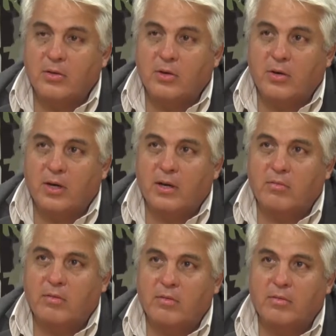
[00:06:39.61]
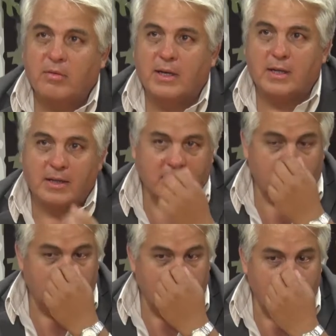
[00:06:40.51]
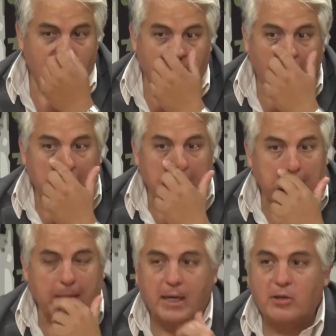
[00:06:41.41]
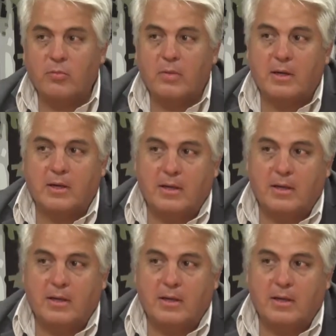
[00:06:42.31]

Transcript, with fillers: Yo creo que es un, una, son decisiones políticas que hay que tomar